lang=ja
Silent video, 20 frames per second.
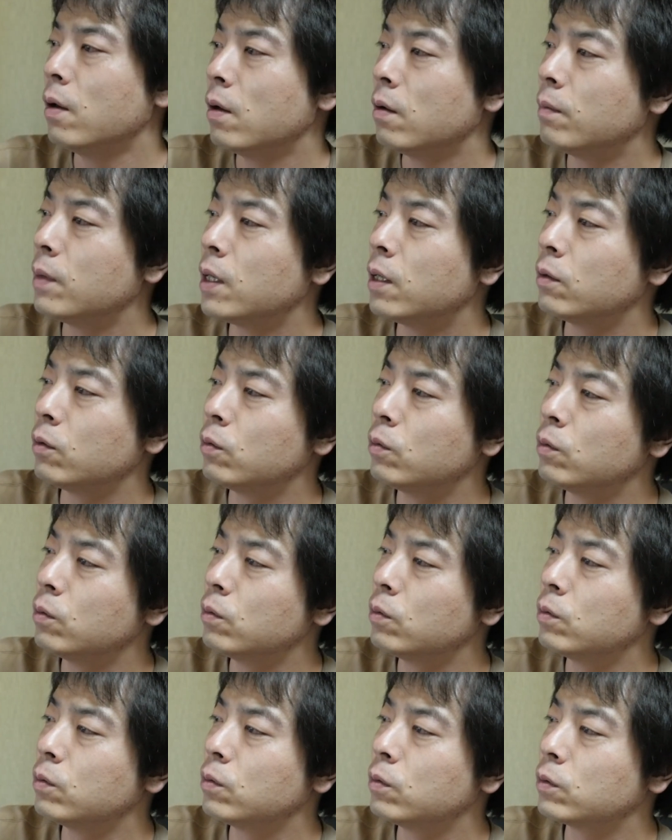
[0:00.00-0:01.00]
まああ
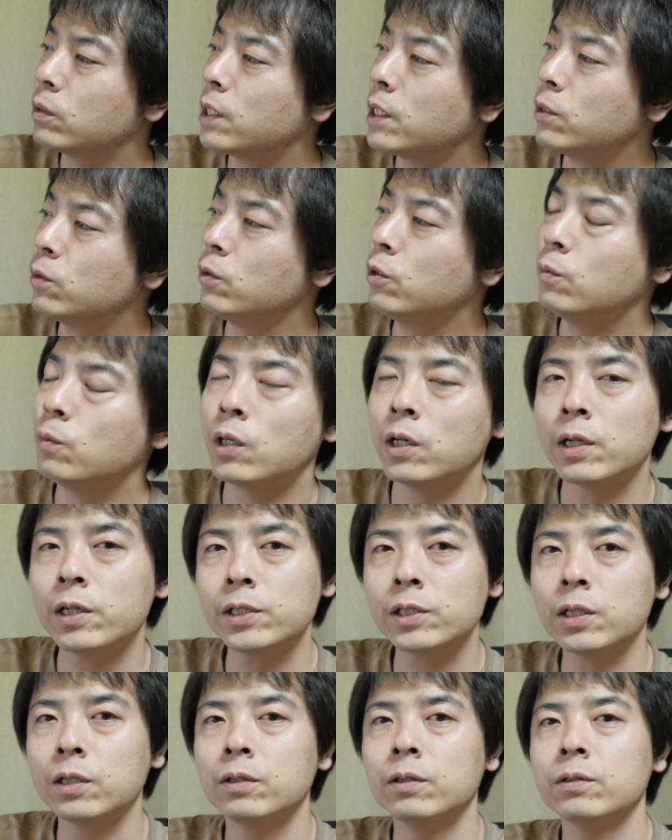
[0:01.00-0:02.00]
の最初にも
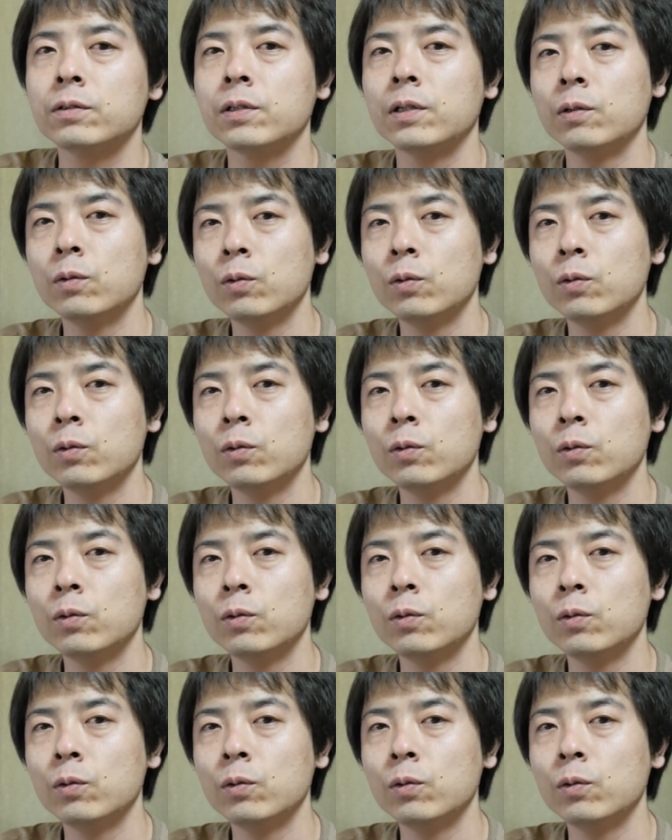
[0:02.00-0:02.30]
話したんですけ